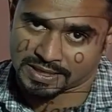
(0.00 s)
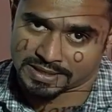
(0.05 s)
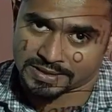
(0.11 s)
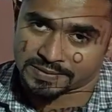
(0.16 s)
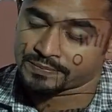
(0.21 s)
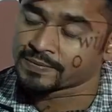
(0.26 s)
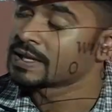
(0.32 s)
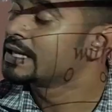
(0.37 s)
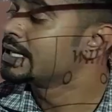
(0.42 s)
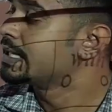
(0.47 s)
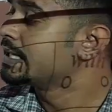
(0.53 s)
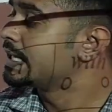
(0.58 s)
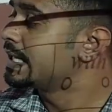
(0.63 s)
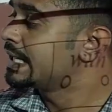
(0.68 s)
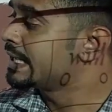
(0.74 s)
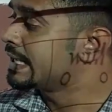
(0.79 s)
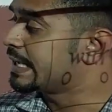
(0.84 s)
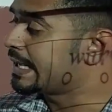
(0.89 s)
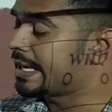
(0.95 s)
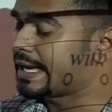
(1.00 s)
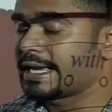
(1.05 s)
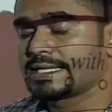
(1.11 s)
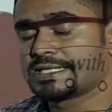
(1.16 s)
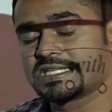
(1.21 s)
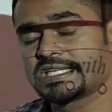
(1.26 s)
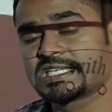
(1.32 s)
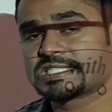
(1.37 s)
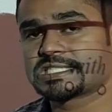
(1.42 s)
পারে এই
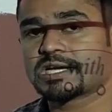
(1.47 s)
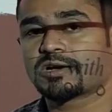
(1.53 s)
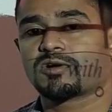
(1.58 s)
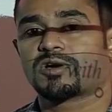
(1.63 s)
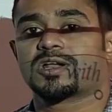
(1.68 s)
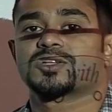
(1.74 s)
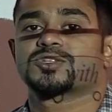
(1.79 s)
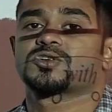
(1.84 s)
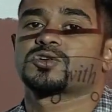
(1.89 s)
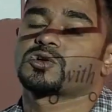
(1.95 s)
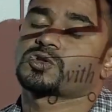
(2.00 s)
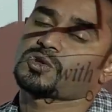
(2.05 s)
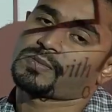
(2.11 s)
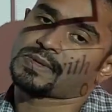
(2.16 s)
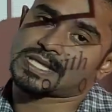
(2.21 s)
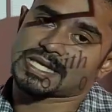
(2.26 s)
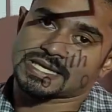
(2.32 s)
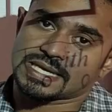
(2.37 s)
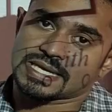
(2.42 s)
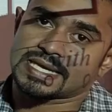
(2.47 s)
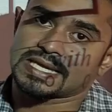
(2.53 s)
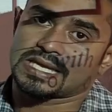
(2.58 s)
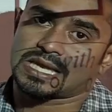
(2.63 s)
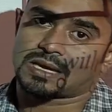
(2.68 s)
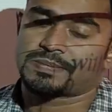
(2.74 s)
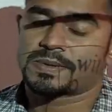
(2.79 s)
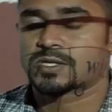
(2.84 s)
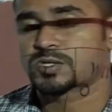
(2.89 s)
জিনিসটা করার জন্য তোমাদের কি কি
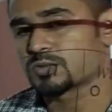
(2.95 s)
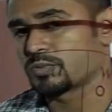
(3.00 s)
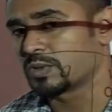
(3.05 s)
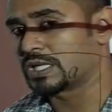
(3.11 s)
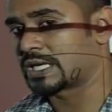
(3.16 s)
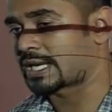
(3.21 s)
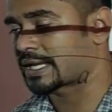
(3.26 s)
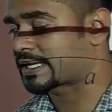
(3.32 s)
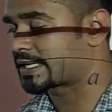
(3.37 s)
লাগবে একটু বলে